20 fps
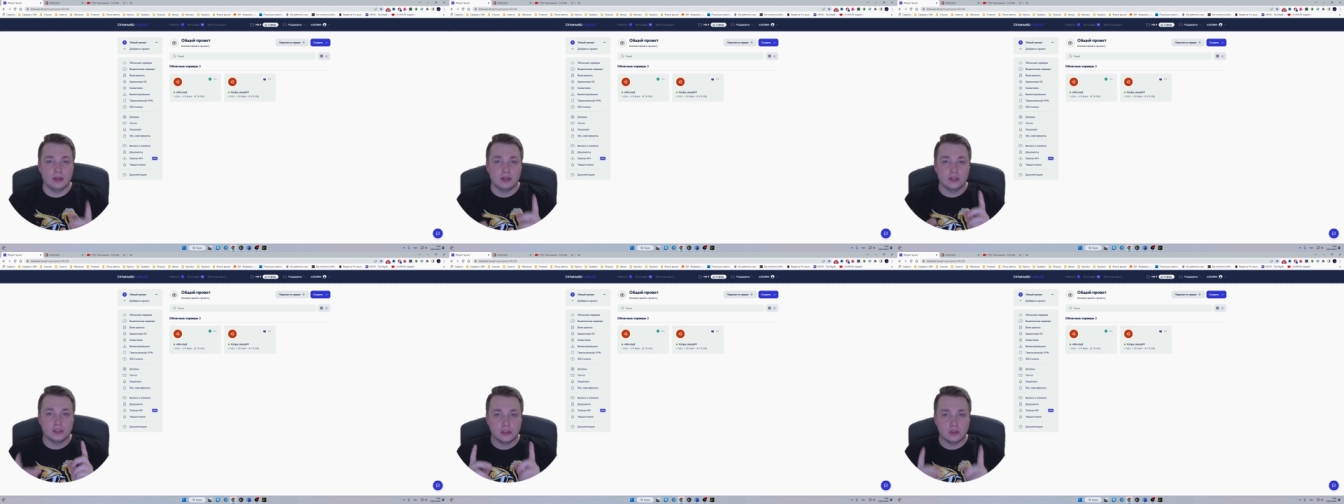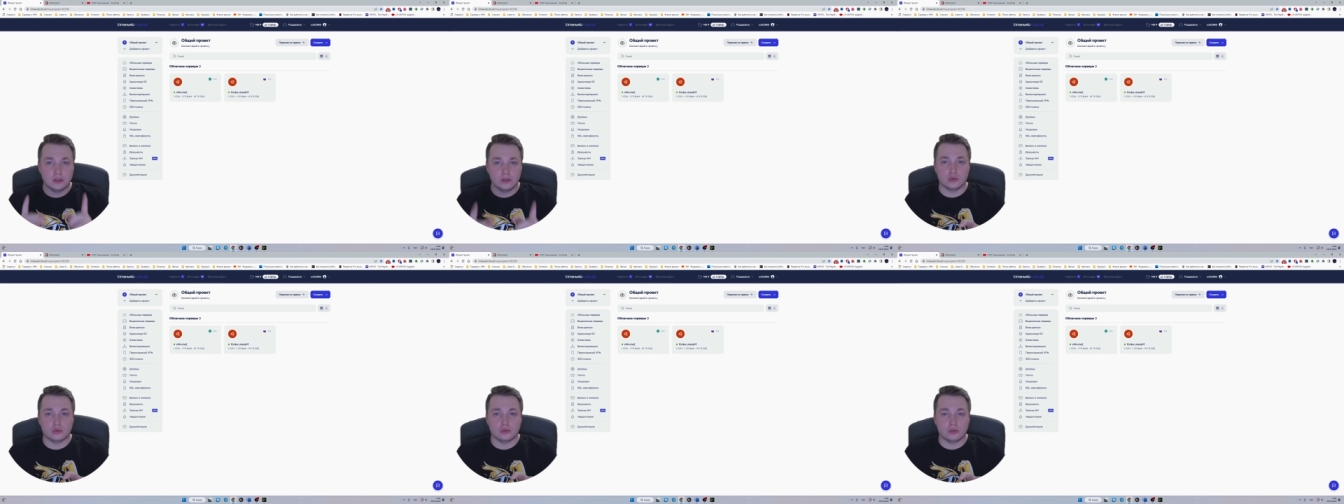
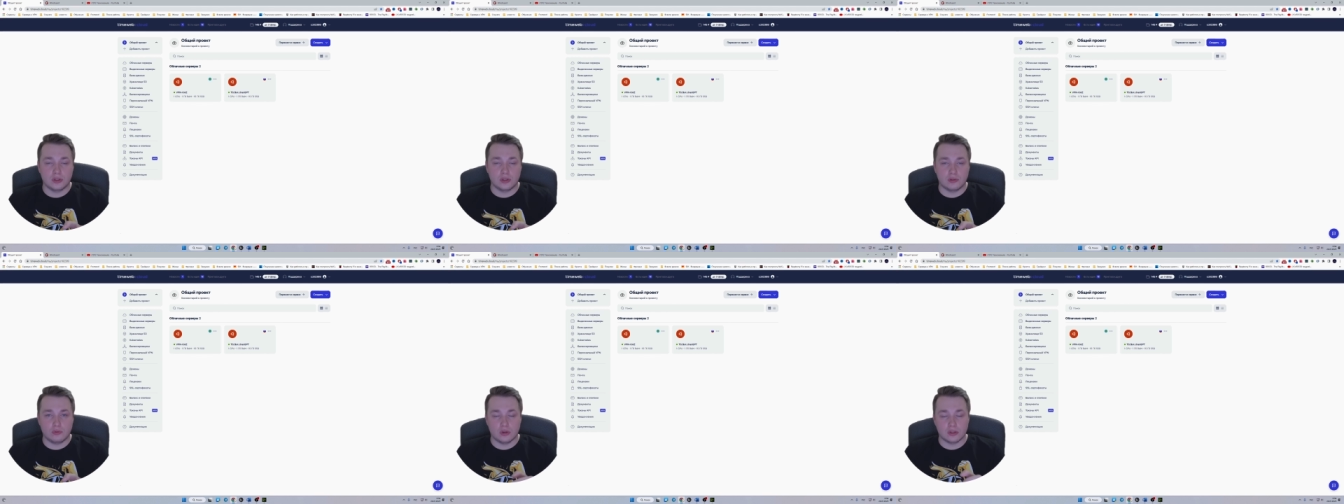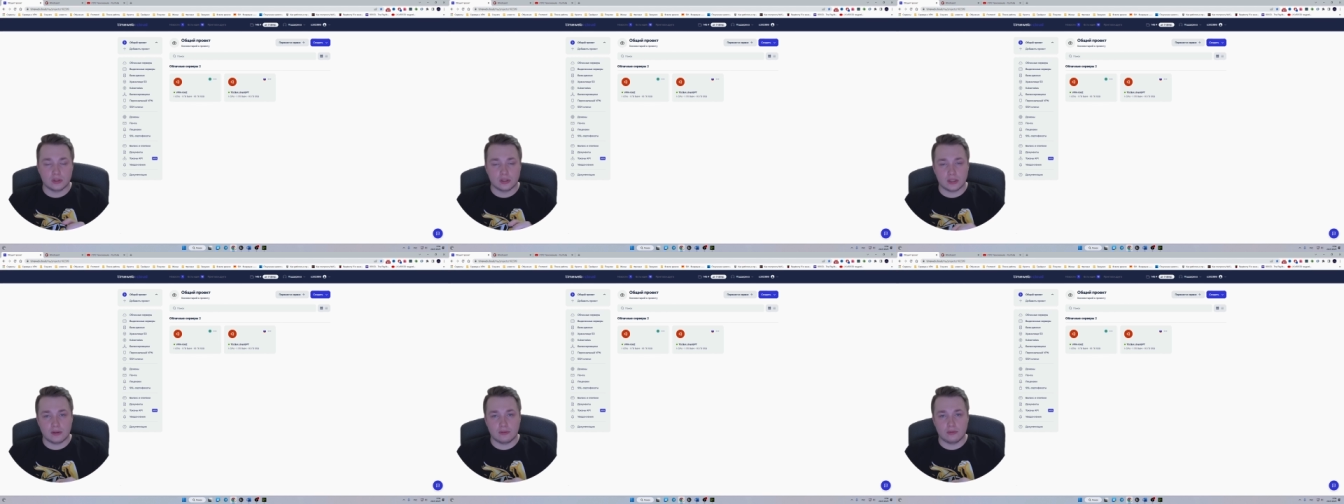Ссылочку на него
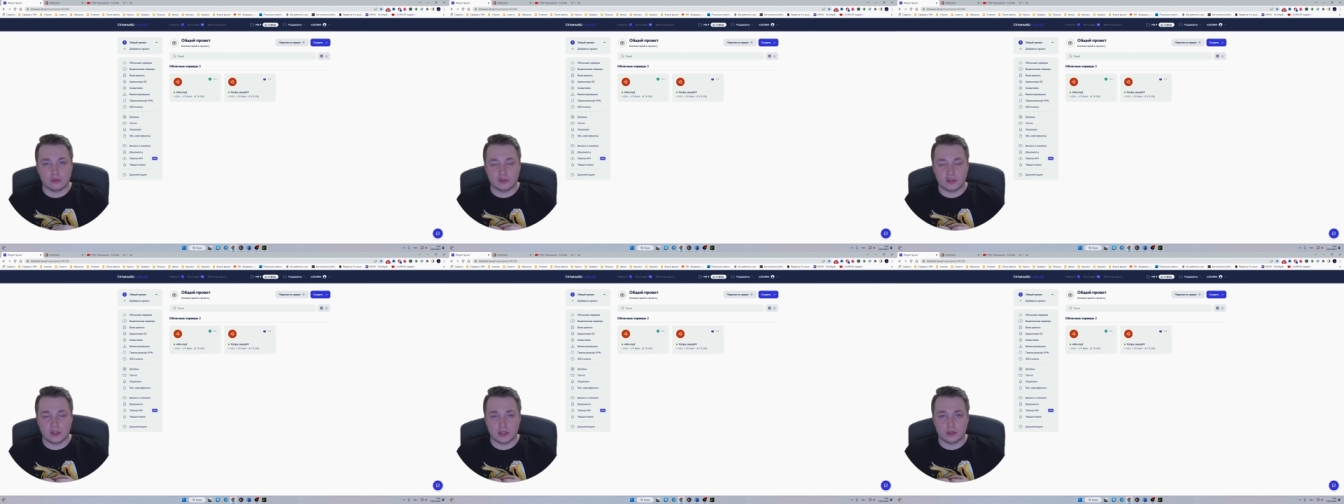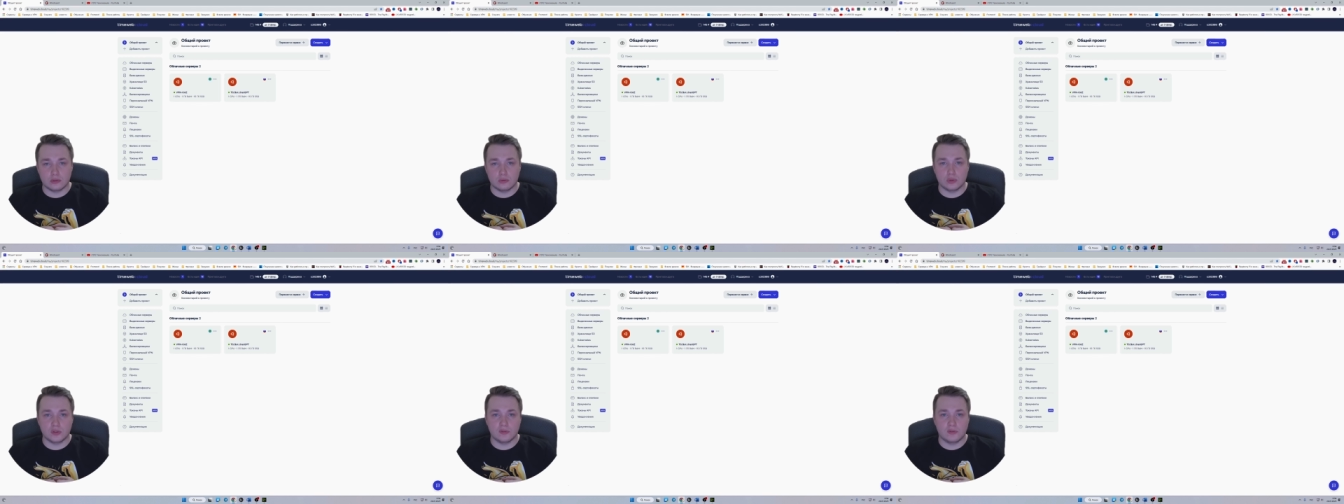оставлю на всякий
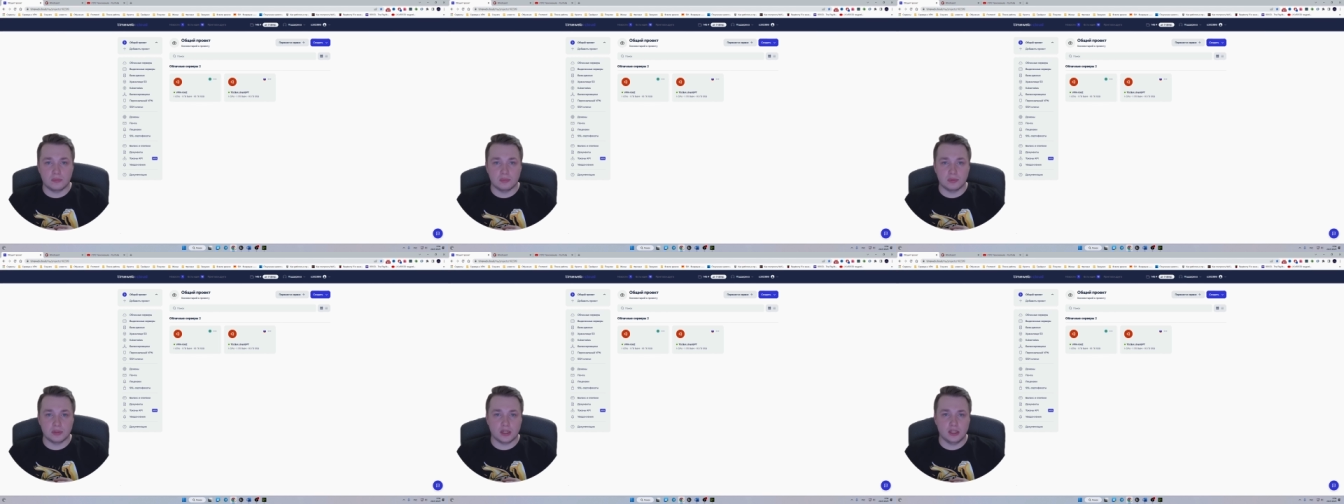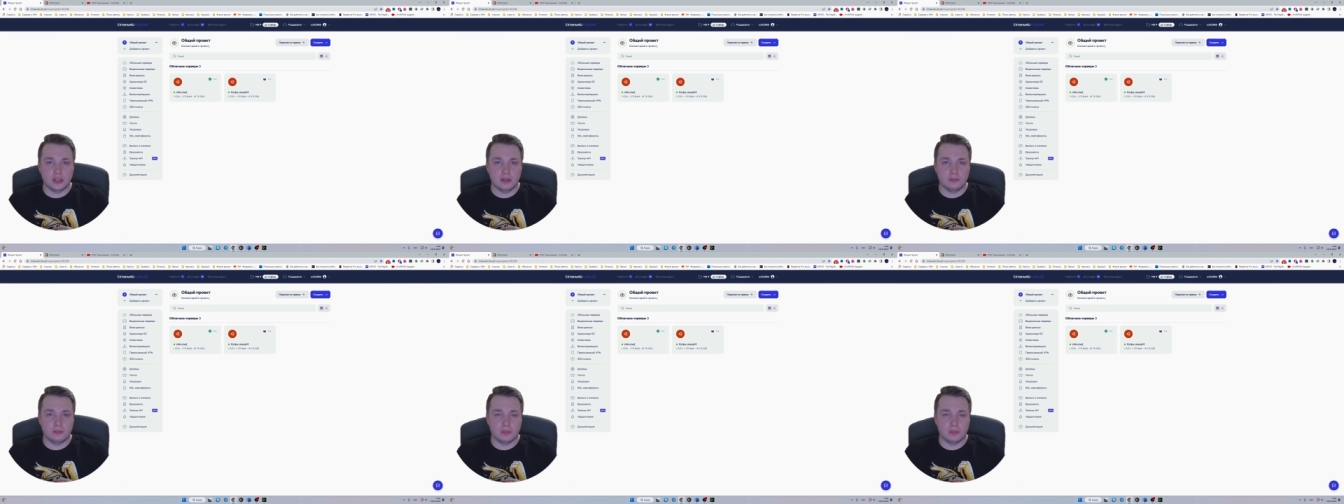случай в описании,